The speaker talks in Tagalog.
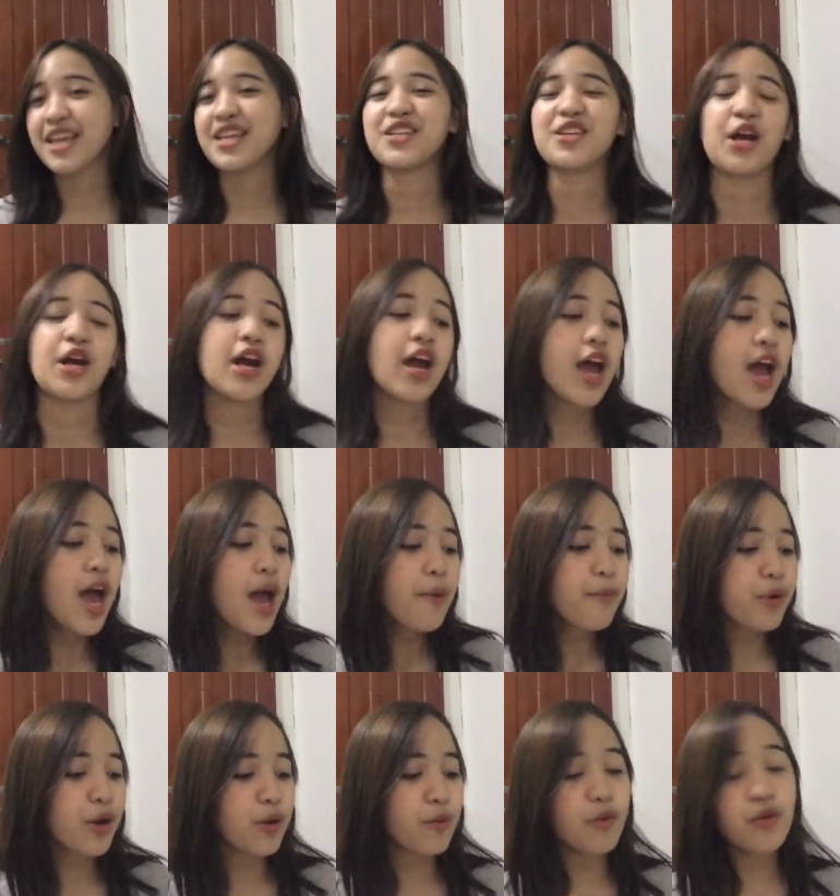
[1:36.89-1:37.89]
Char.
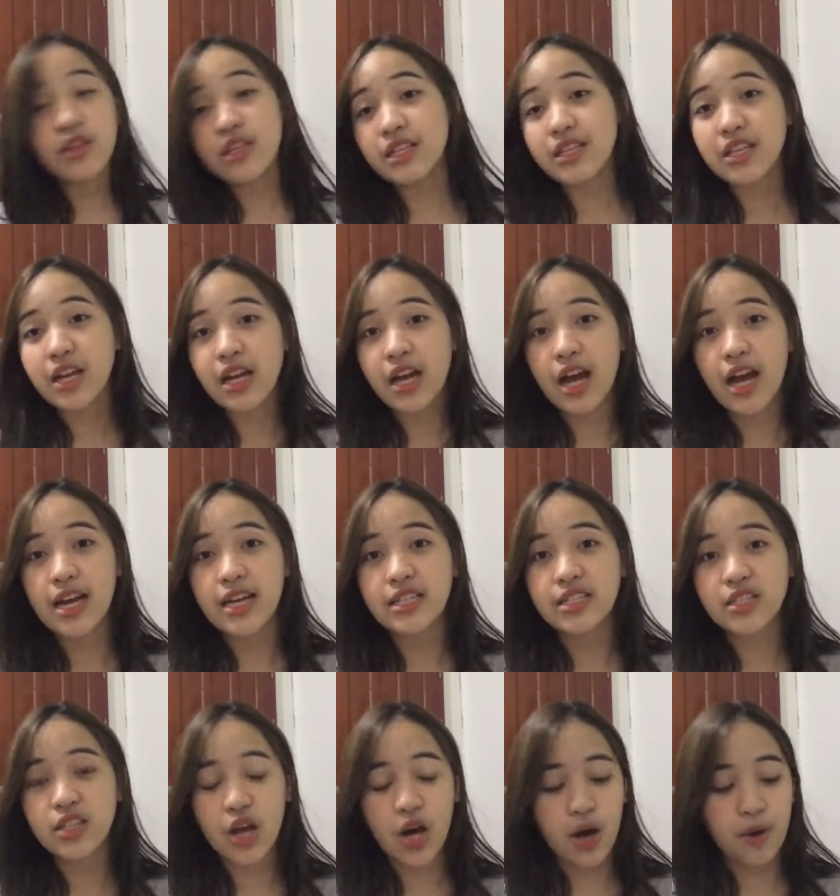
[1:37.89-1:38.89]
Pero mo ni siya
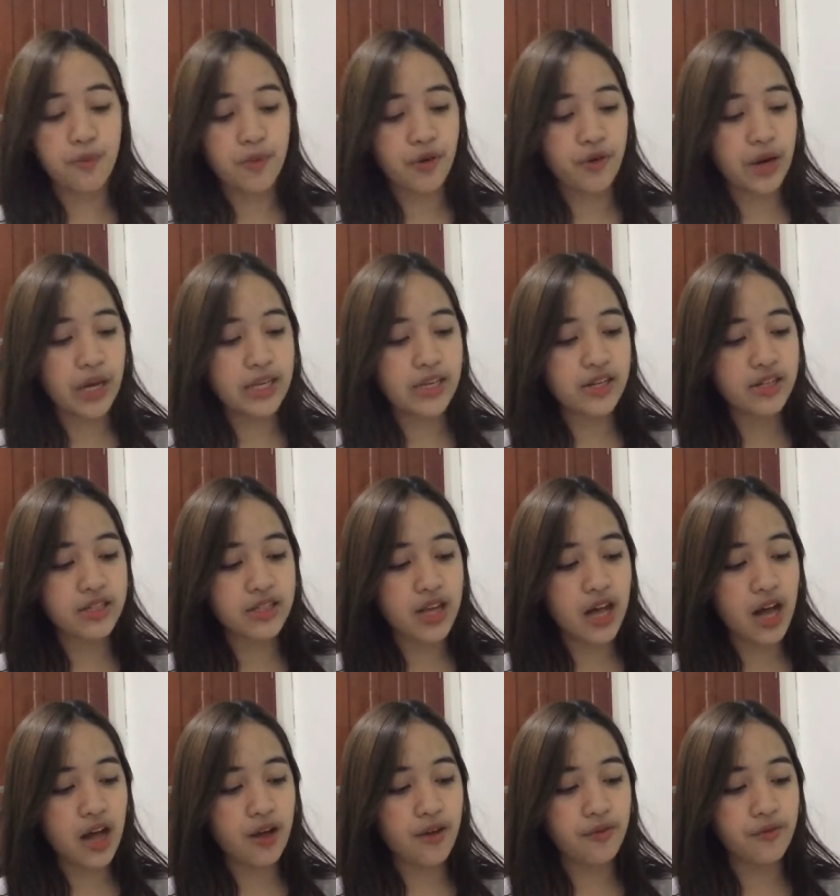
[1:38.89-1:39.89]
guys, um, rate
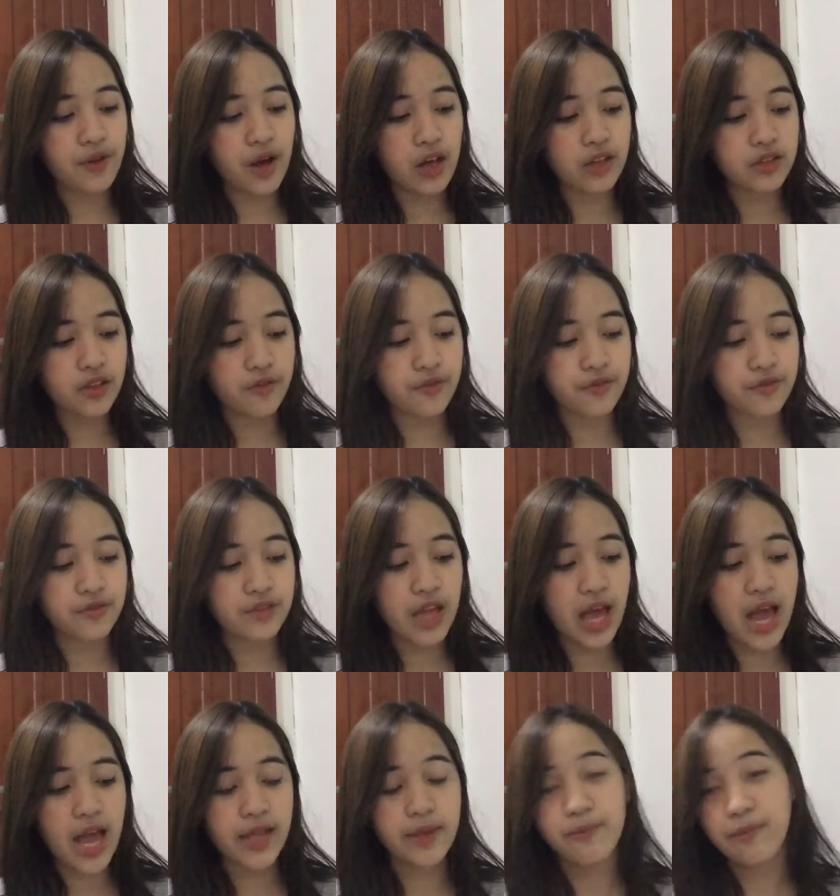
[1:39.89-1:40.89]
yourself out of
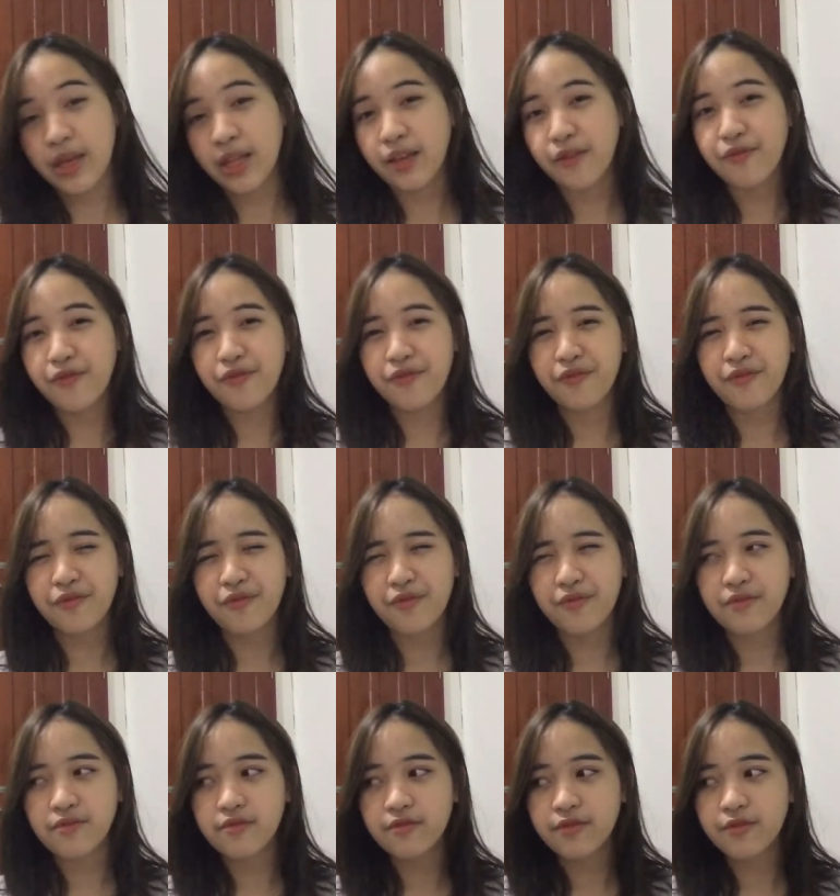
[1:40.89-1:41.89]
10. Mi
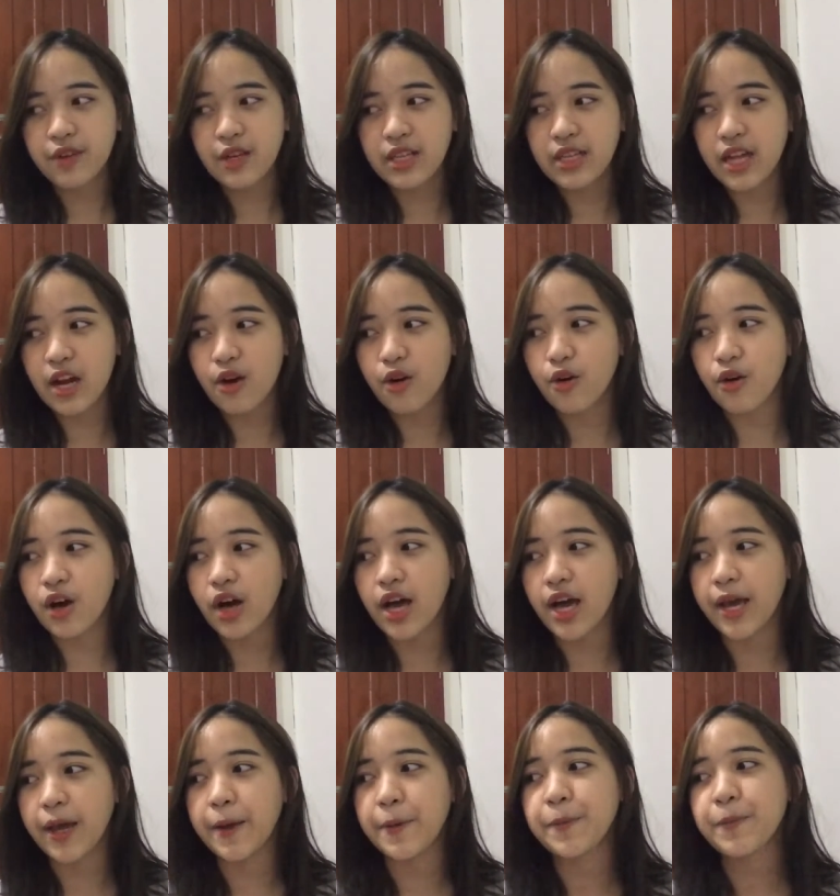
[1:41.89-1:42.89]
feel na ko
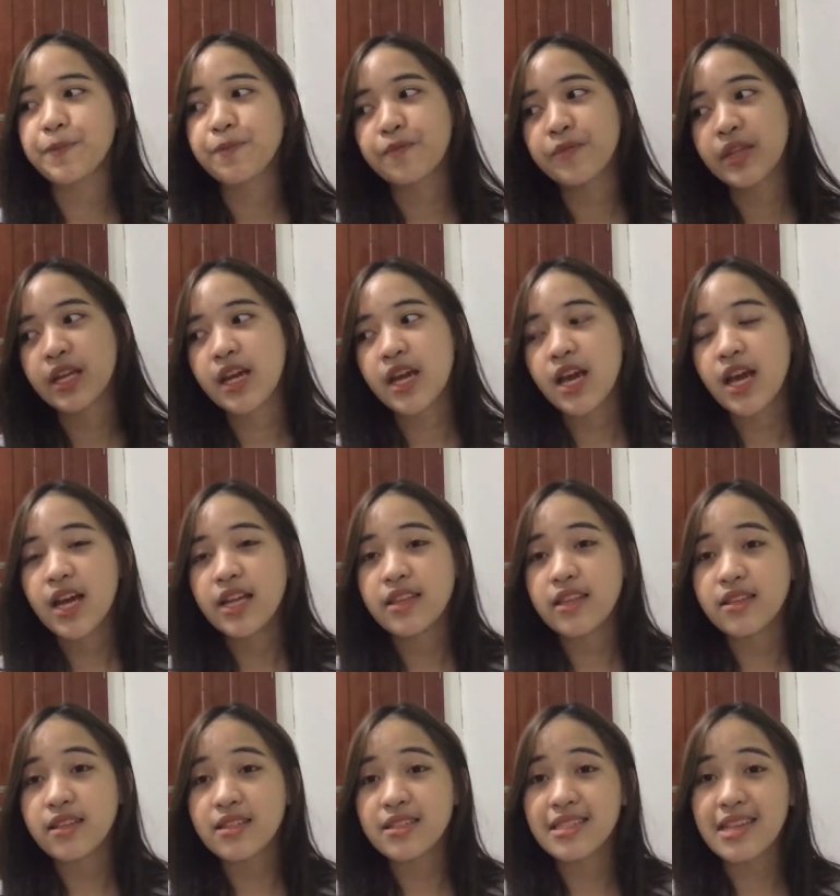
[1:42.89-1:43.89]
kay
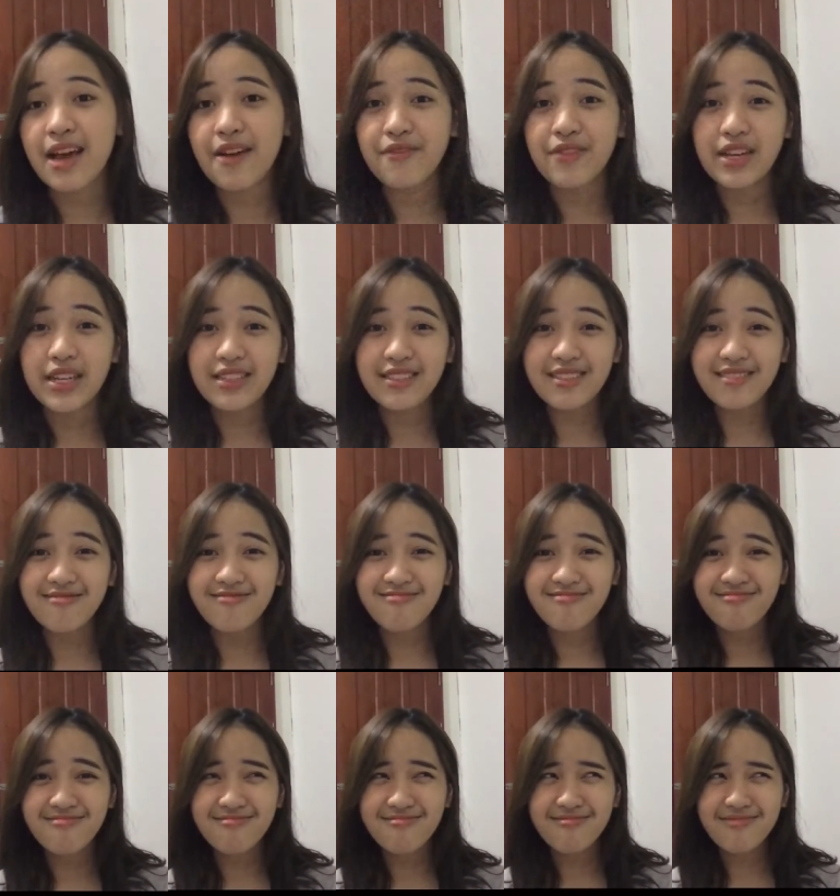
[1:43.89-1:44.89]
nasa 7.
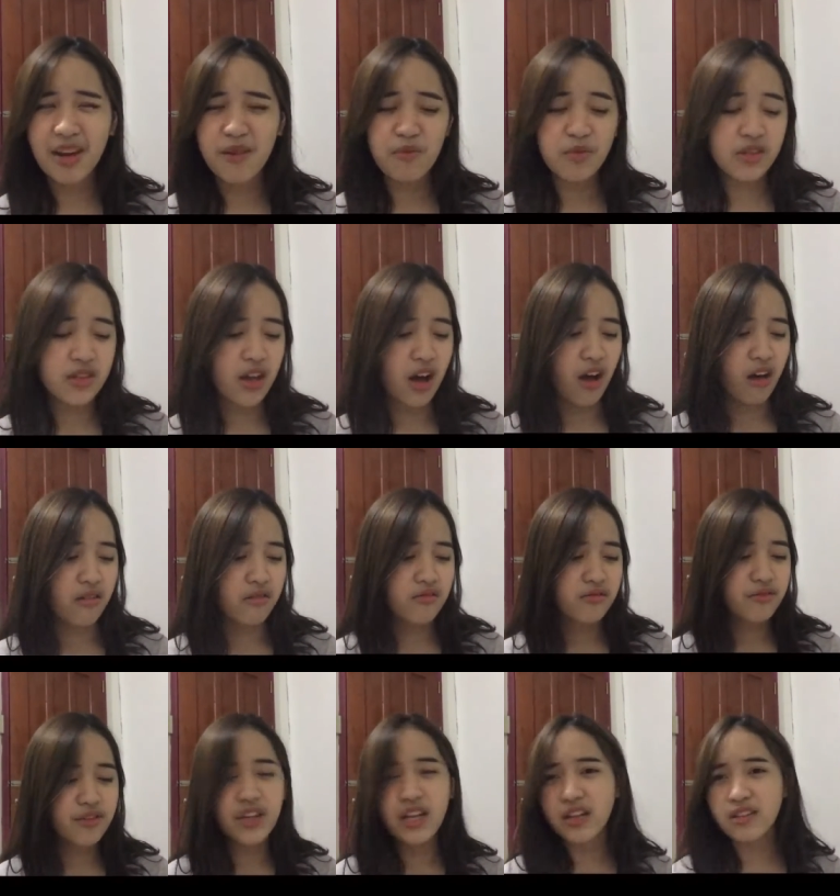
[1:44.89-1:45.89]
Ambot lang.
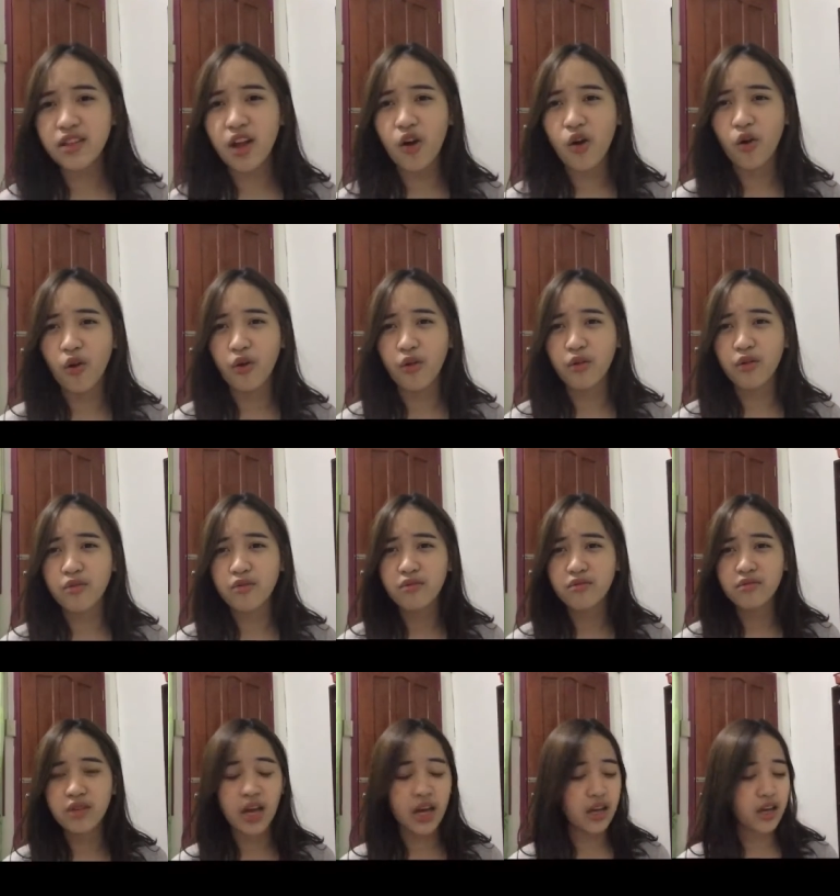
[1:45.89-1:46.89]
Feel lang na ko
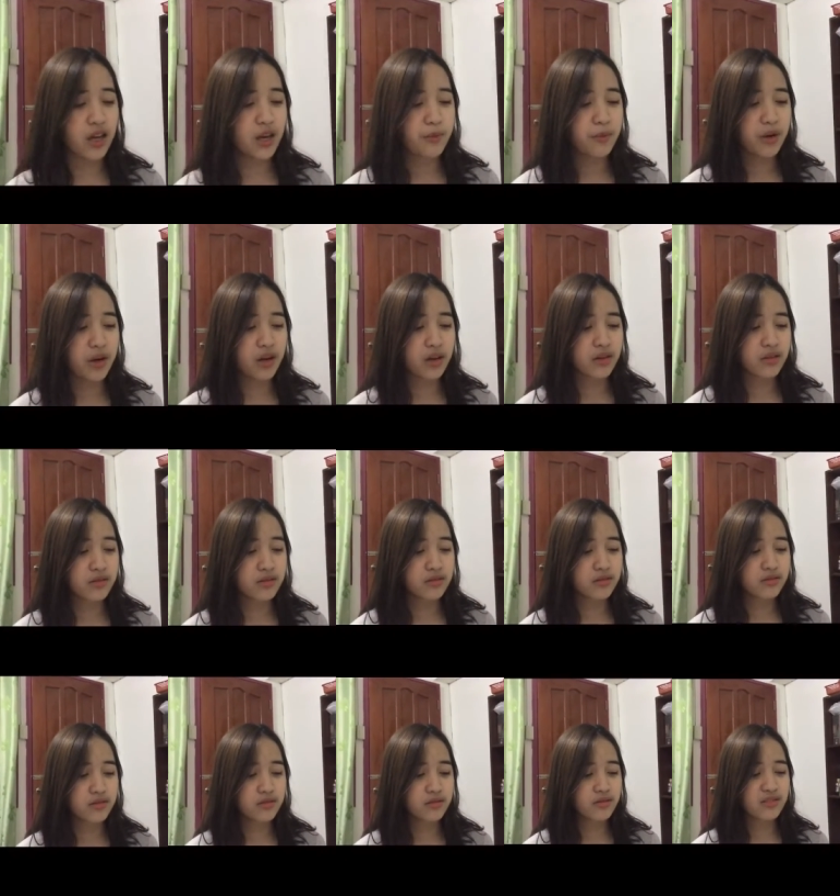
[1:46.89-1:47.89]
kay Merg.
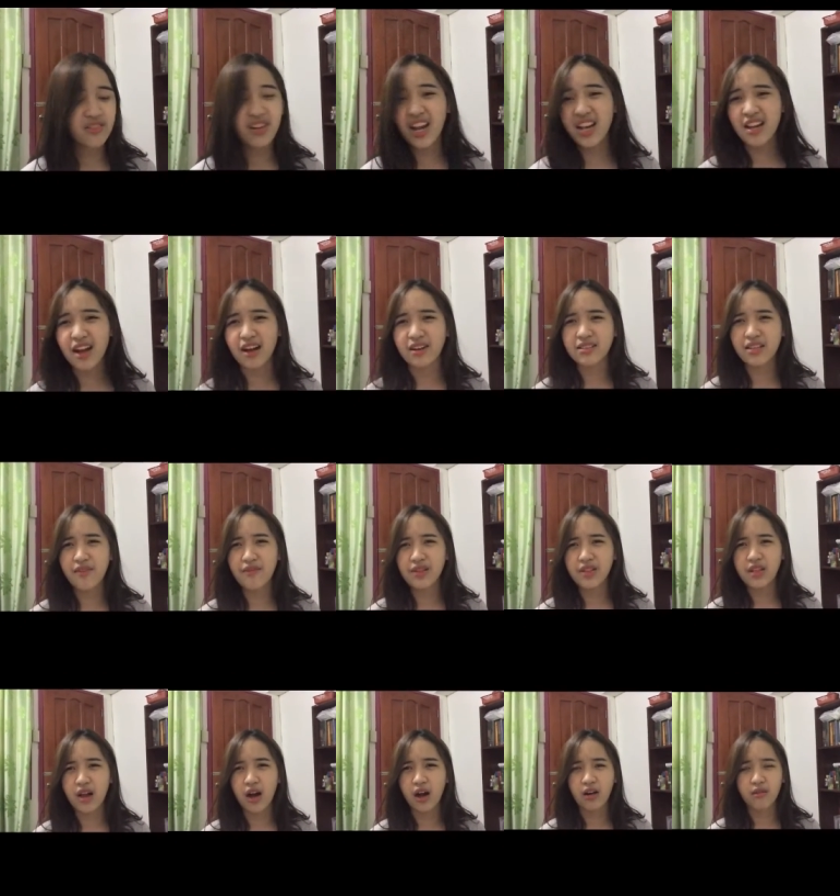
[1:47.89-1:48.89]
Wala lang.
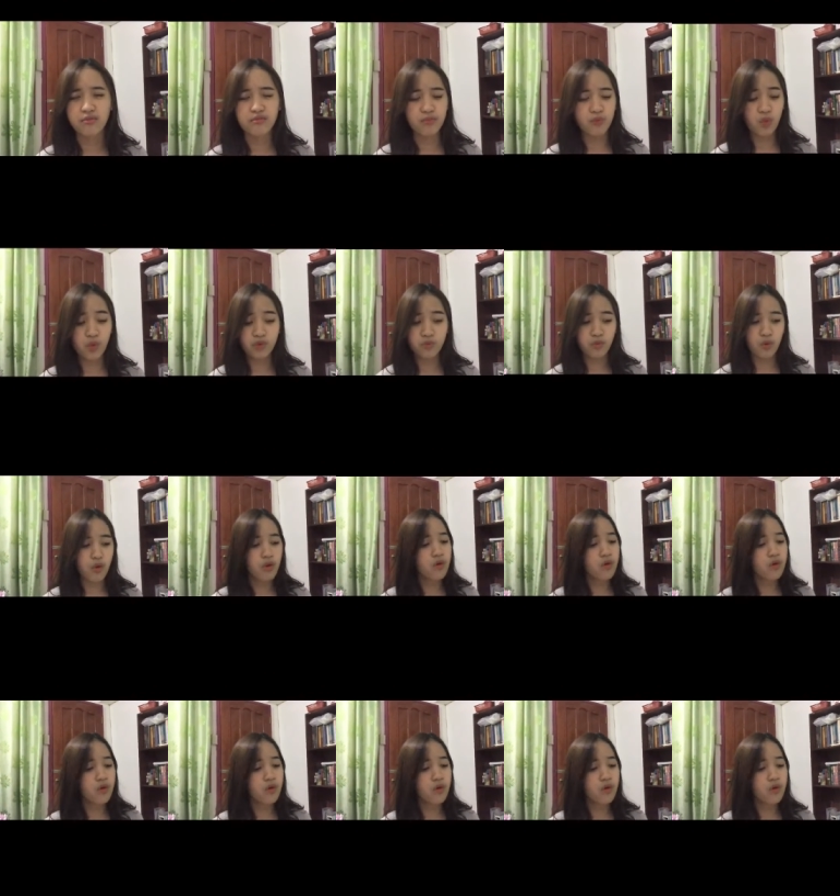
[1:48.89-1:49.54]
7 lang. Ambot mo.